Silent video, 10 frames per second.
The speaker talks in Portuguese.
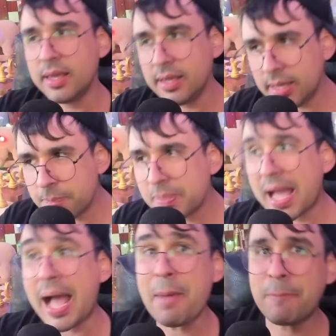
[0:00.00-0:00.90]
e
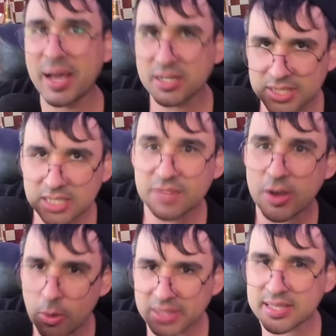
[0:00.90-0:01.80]
a partida já
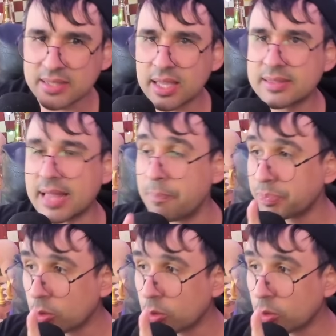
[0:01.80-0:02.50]
vai começar a esquentar.